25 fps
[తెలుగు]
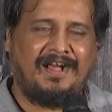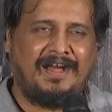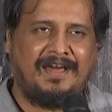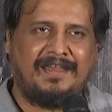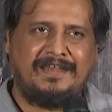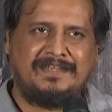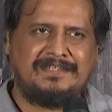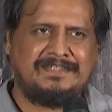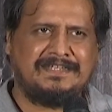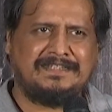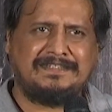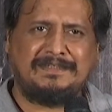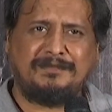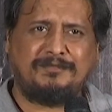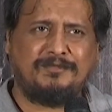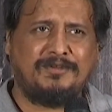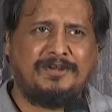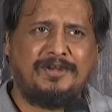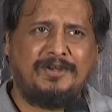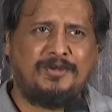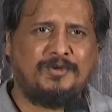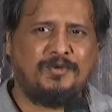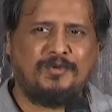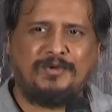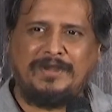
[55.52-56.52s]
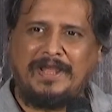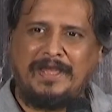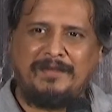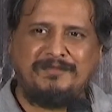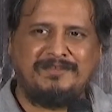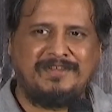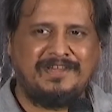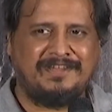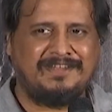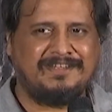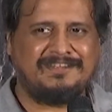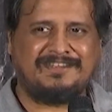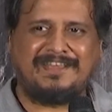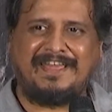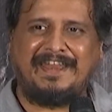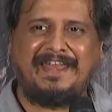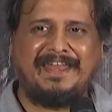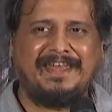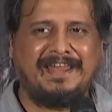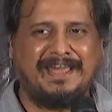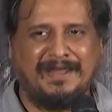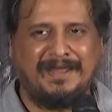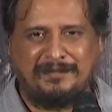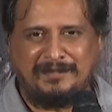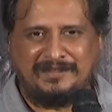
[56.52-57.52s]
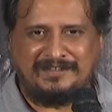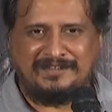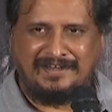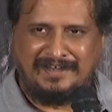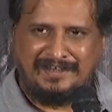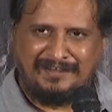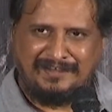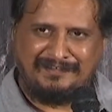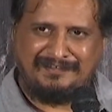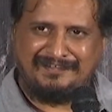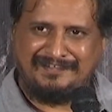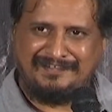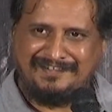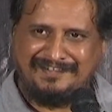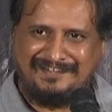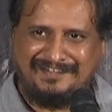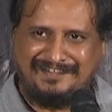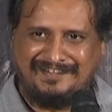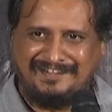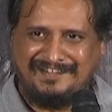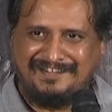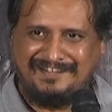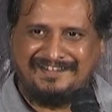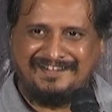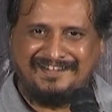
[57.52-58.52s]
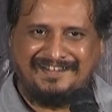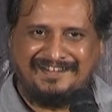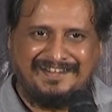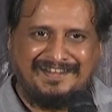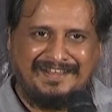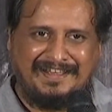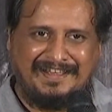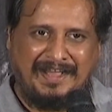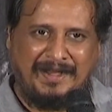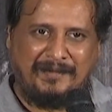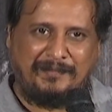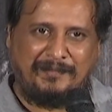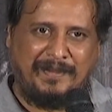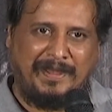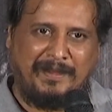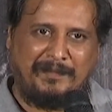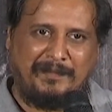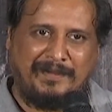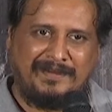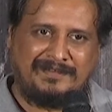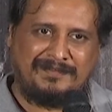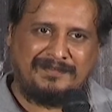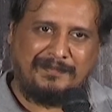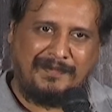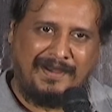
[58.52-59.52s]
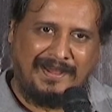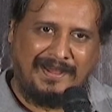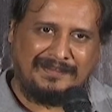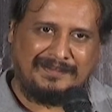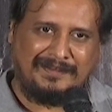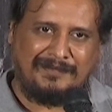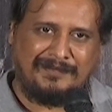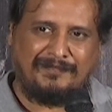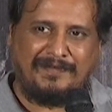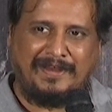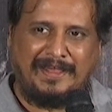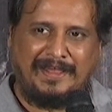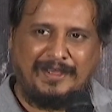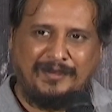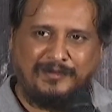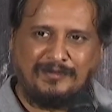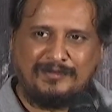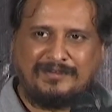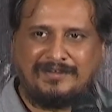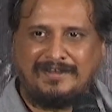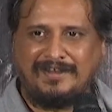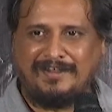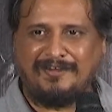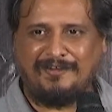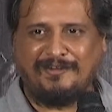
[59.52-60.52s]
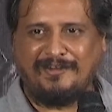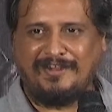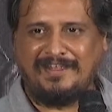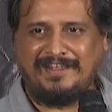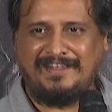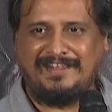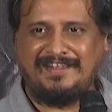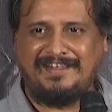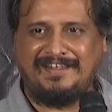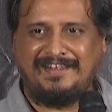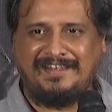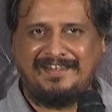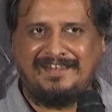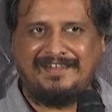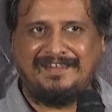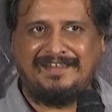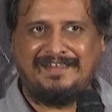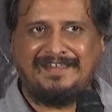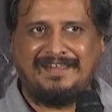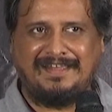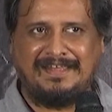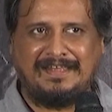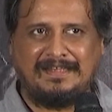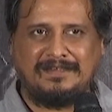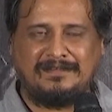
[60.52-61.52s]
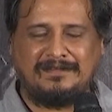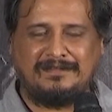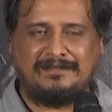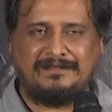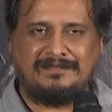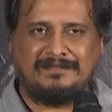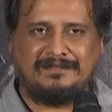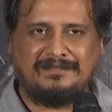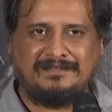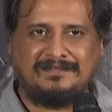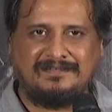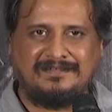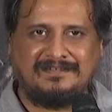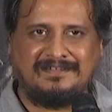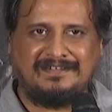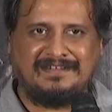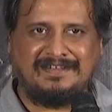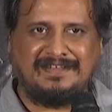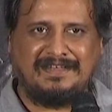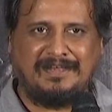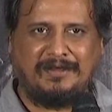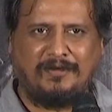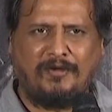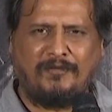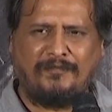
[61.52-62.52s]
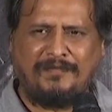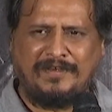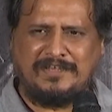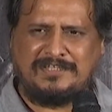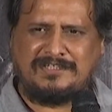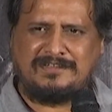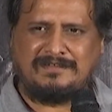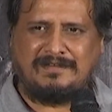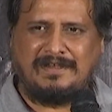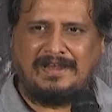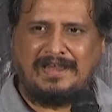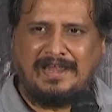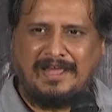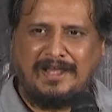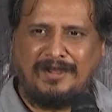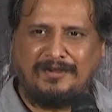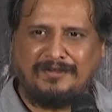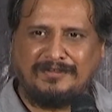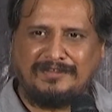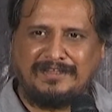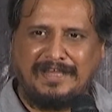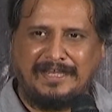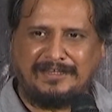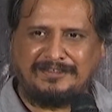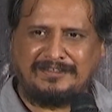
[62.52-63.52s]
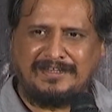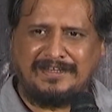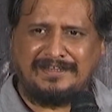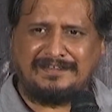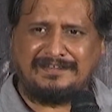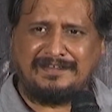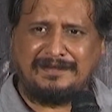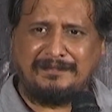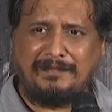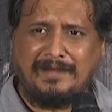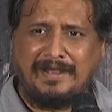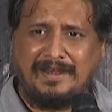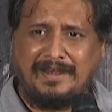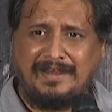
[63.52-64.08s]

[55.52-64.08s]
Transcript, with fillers: ఆనెస్ట్గా చెప్తున్నా టూ టైమ్స్ అయితే స్క్రీన్ కనిపించలేదు ఆ పేపర్స్ మాత్రం ఫ్లై అవుతూనే ఉన్నాయి సో ఒక ఫెస్టివల్ లాగా ఉంది యాక్చువల్గా సినిమా